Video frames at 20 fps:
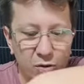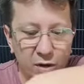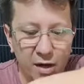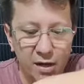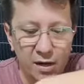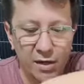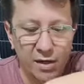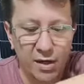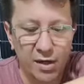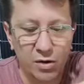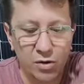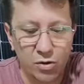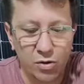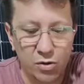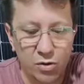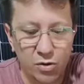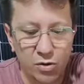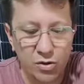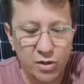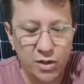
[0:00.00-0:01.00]
acá que tienen
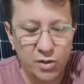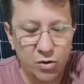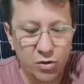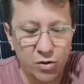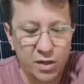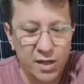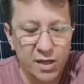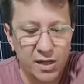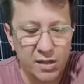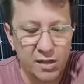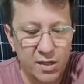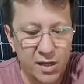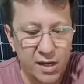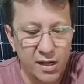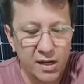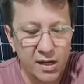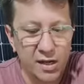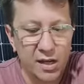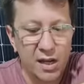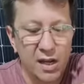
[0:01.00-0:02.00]
otro, entonces no te
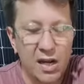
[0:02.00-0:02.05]
entra